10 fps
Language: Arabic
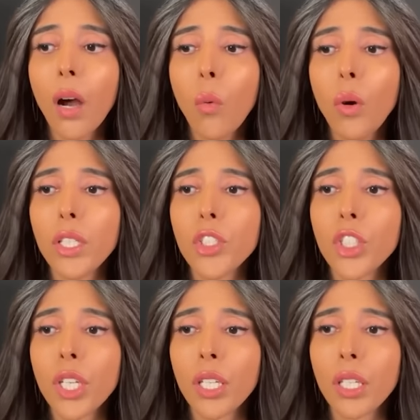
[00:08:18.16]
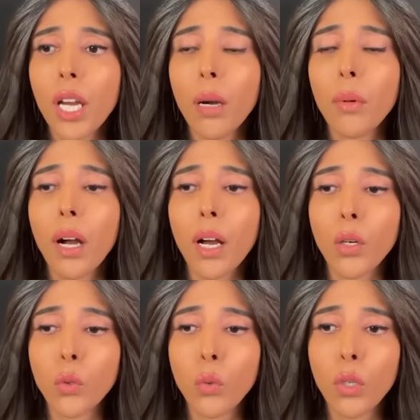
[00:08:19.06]
أول شيء أبغى
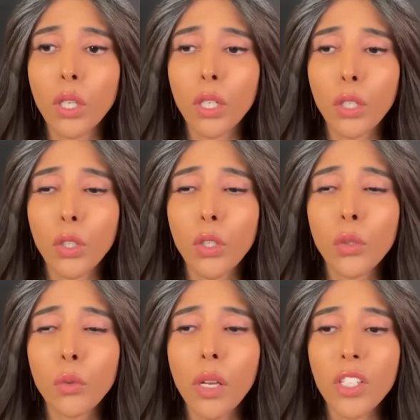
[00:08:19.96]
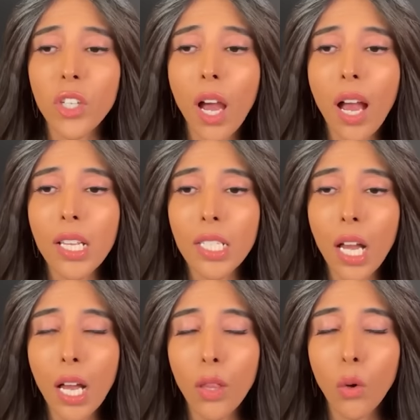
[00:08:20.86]
أقول لك إنه
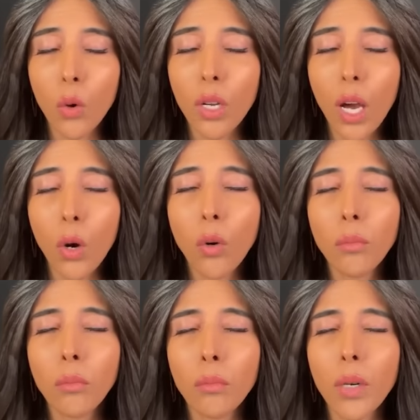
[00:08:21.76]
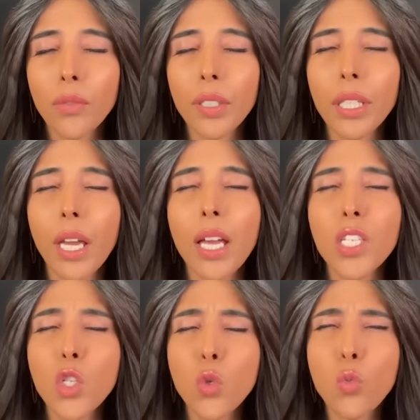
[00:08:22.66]
الأشخاص هذولا هم في
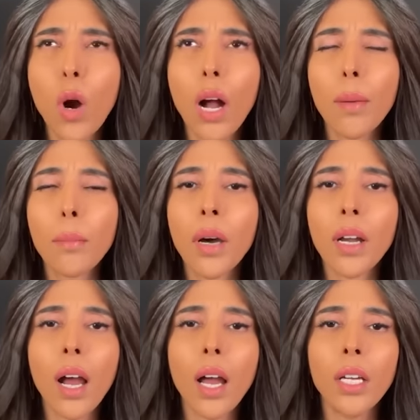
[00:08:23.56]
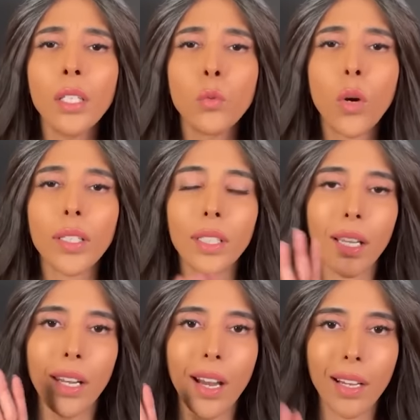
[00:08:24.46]
أسوأ مراحل وعي
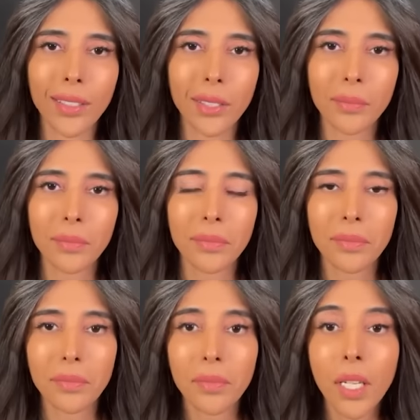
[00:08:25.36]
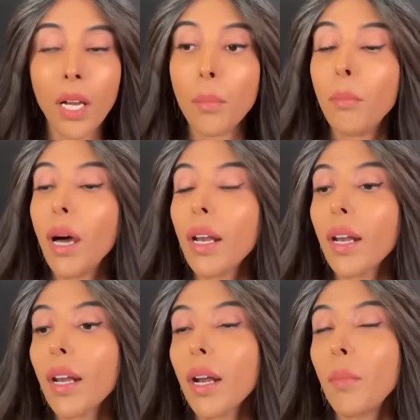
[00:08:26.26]
العلاقات
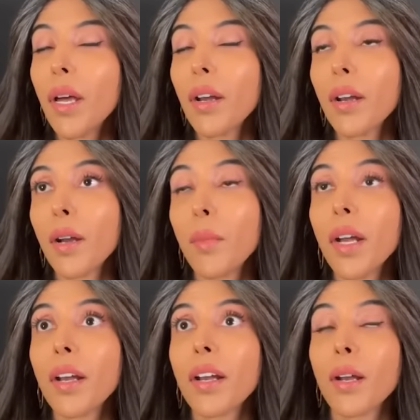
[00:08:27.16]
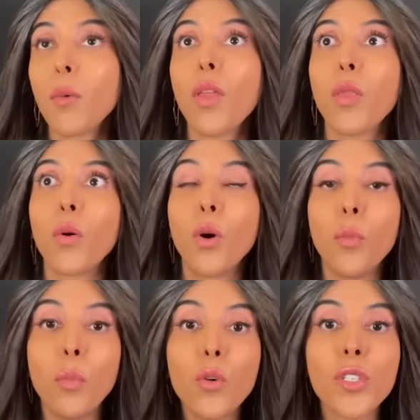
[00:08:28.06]
مرة مرة مرة
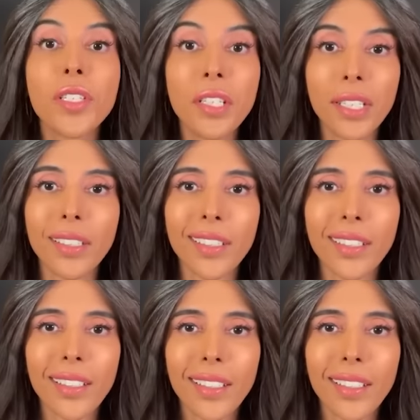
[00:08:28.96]
وضعهم مزري